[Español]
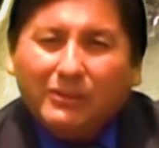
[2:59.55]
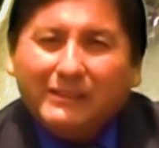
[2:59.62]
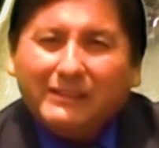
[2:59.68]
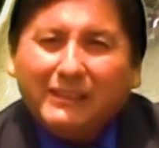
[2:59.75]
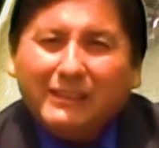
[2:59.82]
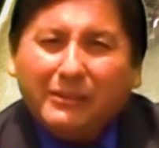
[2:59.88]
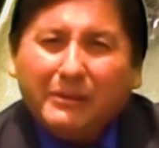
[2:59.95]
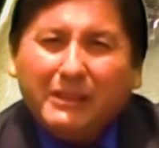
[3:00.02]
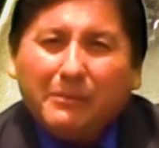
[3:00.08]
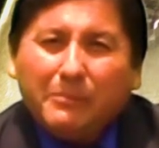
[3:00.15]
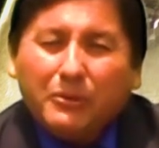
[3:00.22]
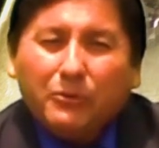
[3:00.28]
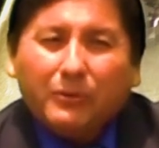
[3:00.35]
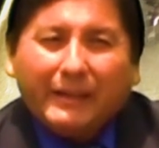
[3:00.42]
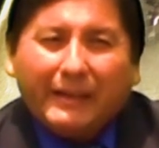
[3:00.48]
Este nivel de
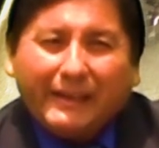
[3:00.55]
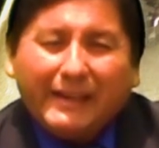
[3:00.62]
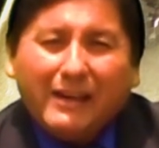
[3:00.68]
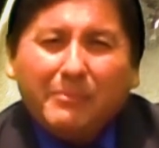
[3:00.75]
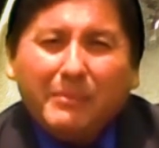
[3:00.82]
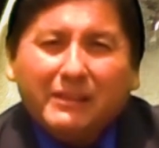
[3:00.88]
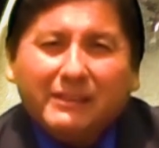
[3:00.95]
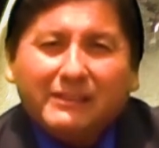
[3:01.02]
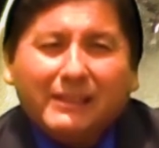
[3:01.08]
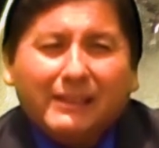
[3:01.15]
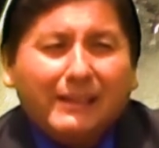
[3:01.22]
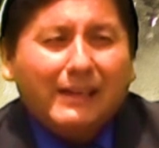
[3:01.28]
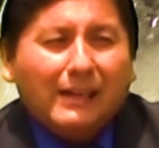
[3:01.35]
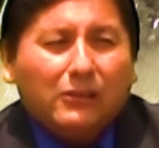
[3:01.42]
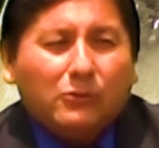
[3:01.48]
piscos que realmente están
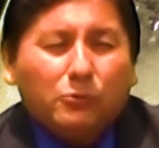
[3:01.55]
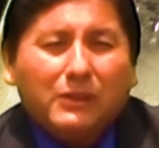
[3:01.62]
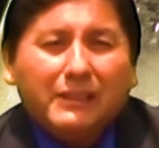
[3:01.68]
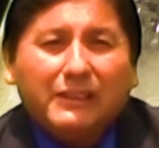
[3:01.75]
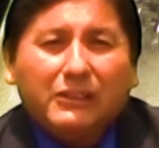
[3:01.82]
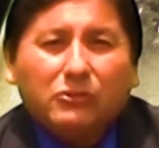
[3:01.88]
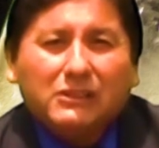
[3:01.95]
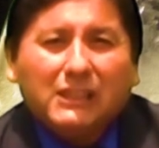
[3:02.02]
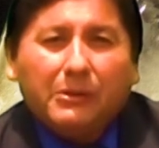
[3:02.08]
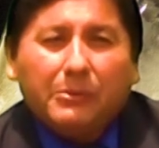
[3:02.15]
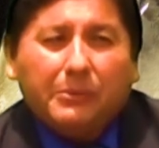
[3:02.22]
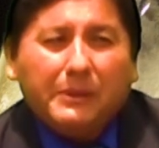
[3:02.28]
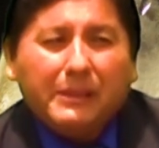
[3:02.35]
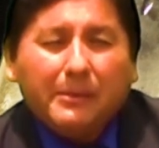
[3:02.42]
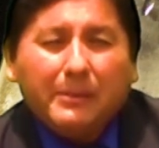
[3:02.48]
altura de nuestra
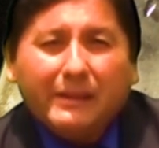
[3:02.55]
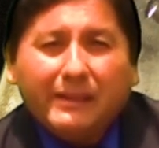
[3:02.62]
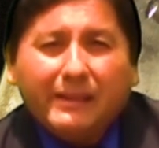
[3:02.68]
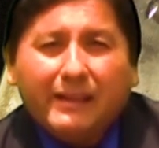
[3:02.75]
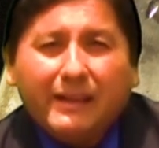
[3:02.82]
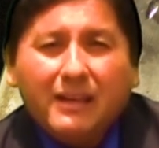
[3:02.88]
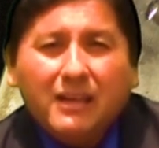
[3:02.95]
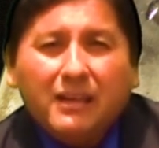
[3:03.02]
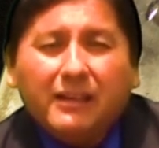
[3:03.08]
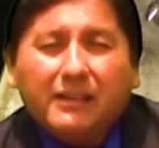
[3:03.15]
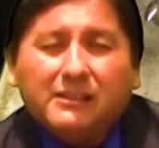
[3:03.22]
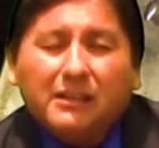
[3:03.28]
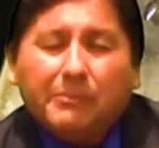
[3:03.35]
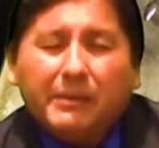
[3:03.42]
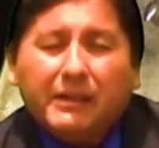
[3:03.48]
bebida bandera y
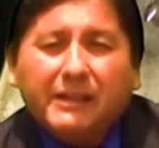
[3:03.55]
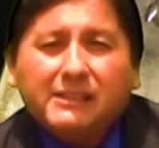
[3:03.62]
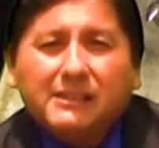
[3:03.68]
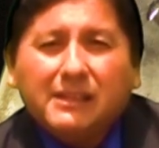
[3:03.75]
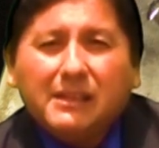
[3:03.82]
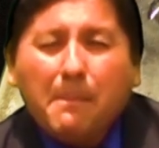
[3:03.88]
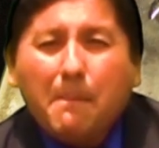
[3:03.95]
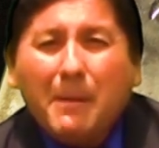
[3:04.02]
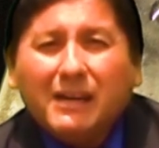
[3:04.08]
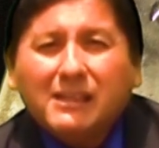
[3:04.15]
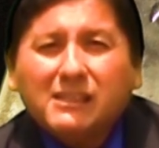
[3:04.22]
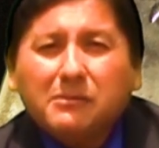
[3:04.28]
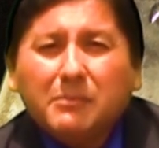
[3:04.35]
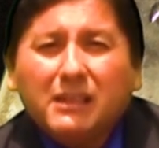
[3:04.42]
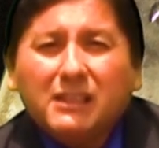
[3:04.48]
se merece
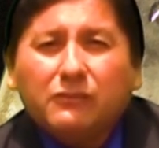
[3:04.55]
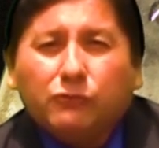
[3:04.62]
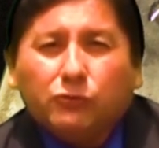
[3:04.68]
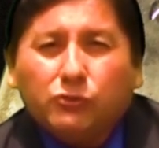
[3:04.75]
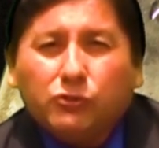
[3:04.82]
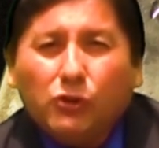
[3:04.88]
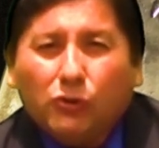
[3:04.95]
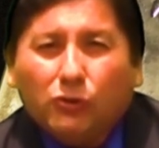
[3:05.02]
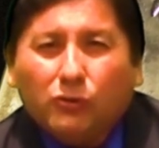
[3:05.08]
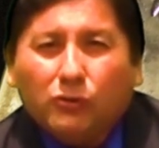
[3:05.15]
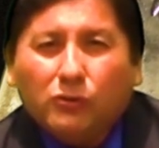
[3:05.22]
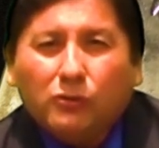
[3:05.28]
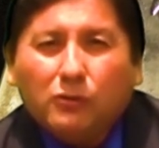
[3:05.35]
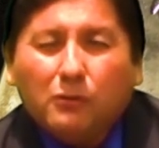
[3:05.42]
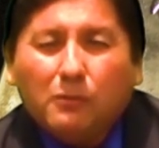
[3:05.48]
máxima difusión
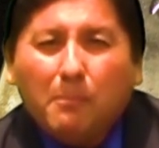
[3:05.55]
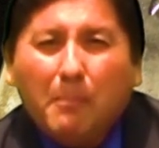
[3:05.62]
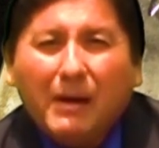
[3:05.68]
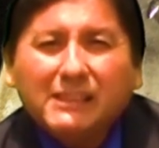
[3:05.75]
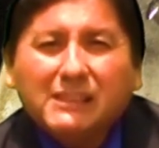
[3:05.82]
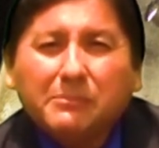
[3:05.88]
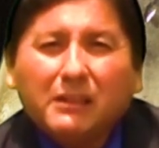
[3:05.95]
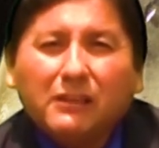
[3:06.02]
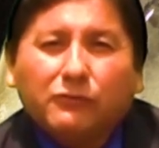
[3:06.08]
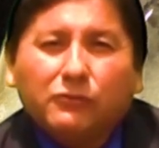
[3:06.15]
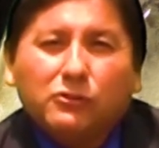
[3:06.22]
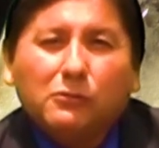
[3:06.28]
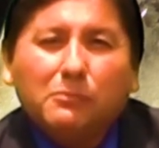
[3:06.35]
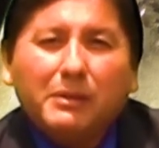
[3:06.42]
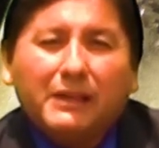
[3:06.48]
máxima
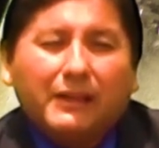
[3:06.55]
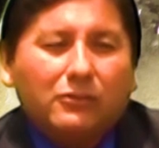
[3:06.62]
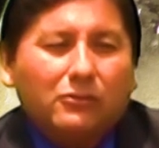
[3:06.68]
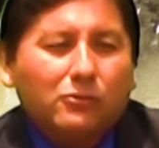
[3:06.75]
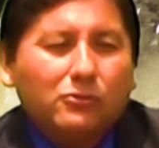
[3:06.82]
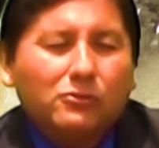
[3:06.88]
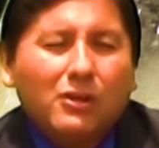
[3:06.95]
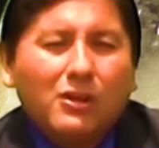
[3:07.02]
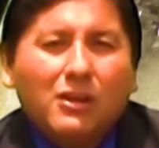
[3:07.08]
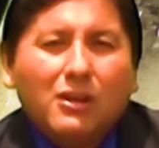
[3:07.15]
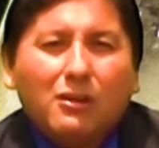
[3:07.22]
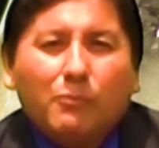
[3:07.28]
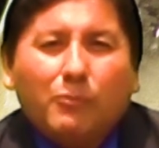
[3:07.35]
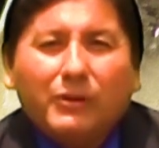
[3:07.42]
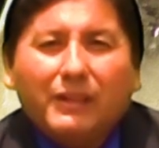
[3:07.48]
difusión para que todos
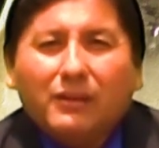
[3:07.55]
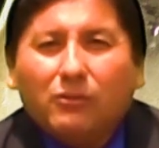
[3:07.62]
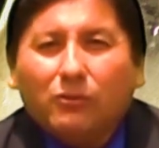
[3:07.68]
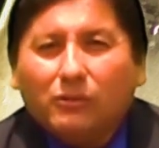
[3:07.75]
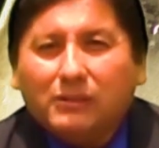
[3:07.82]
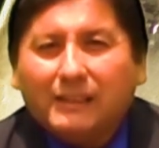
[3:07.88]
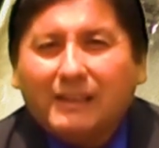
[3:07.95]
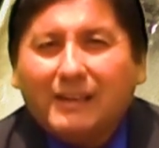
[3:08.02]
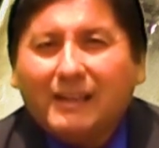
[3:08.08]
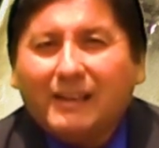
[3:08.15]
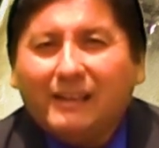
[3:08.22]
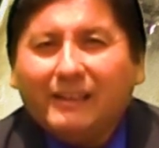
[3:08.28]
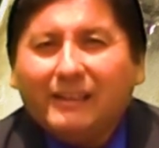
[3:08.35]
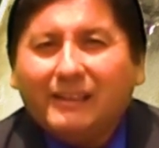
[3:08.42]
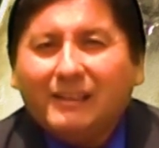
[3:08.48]
puedan conocer la
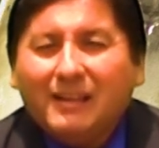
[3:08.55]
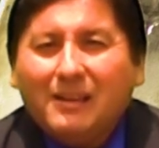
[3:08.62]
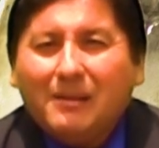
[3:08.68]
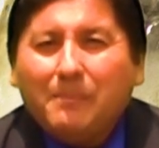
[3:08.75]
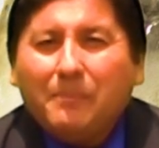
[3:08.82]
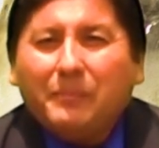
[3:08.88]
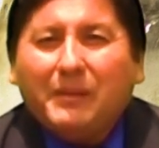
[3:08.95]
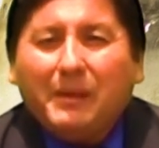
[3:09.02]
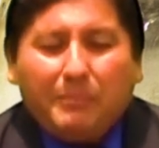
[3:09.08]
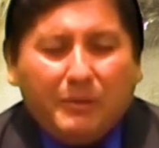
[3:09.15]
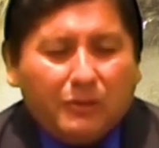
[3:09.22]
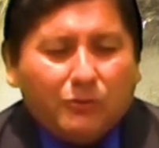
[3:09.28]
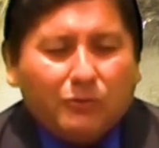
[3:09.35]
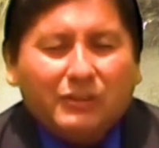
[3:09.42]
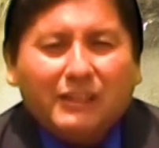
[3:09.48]
calidad de
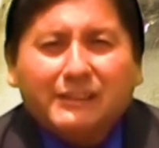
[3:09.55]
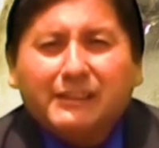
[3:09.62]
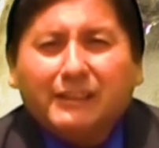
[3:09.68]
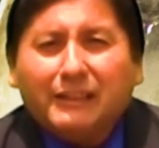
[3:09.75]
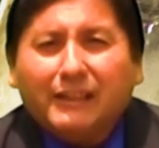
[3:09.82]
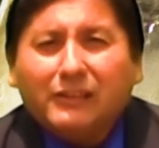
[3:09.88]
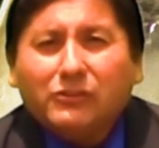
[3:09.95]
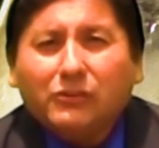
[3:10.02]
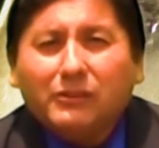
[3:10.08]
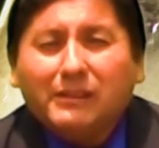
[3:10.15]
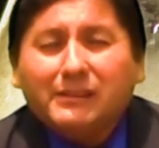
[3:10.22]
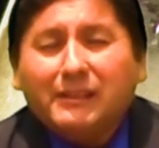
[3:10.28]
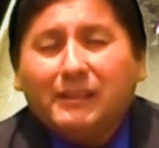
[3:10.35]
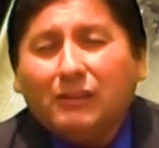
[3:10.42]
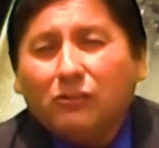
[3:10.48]
Pisco Tres
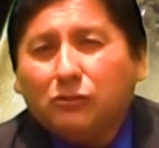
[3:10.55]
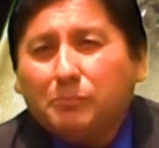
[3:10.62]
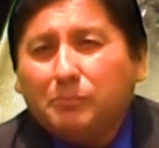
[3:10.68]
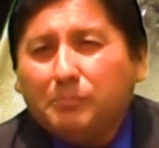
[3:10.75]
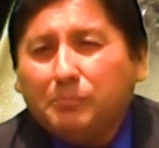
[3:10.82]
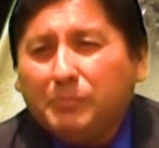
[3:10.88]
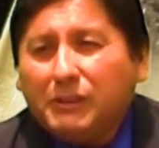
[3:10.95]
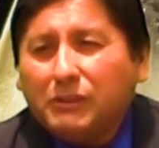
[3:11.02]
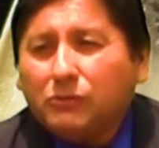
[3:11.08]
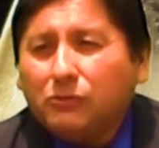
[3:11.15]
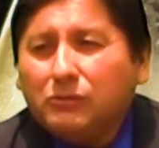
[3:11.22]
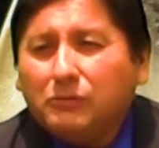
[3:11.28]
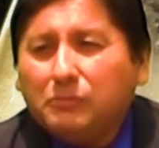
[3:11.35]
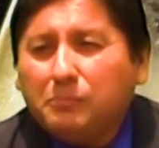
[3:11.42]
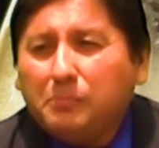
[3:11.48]
Generaciones y los
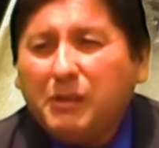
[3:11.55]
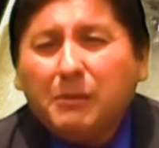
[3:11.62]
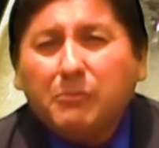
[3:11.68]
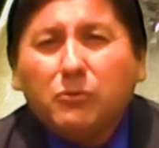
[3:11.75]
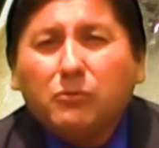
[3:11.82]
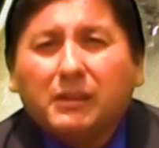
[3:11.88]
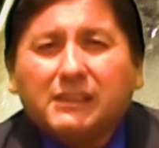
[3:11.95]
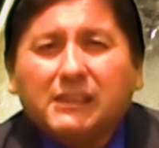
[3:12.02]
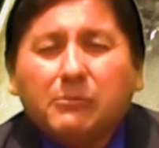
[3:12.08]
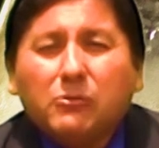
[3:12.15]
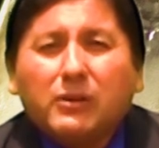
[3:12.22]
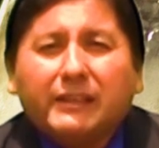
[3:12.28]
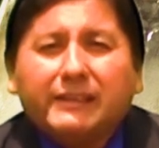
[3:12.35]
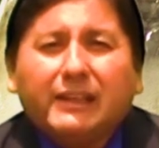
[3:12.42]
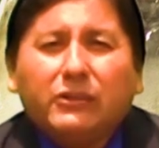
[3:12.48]
piscos premium que estamos
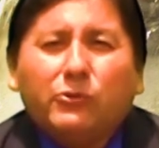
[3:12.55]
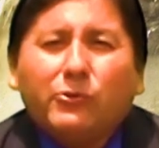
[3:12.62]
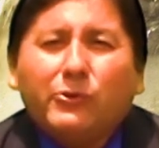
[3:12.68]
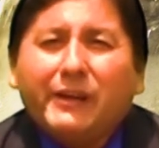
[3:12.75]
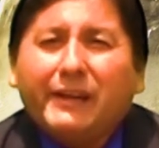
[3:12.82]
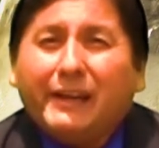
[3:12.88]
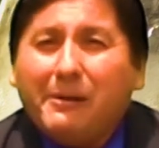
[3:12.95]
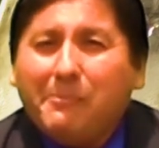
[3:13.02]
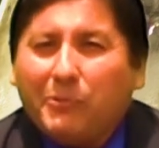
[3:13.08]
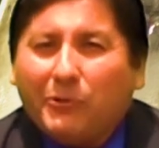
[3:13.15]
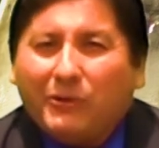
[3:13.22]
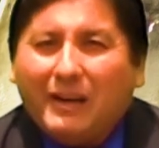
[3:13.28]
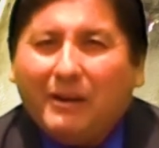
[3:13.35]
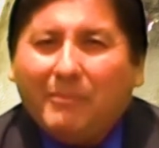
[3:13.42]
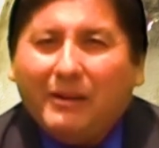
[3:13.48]
catando en el
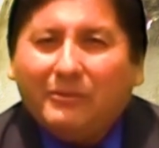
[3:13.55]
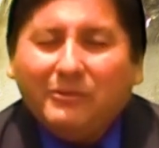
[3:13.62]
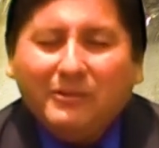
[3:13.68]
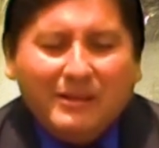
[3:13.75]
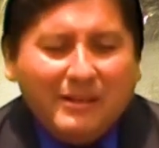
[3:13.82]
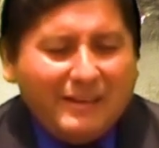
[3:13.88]
programa. ¿no?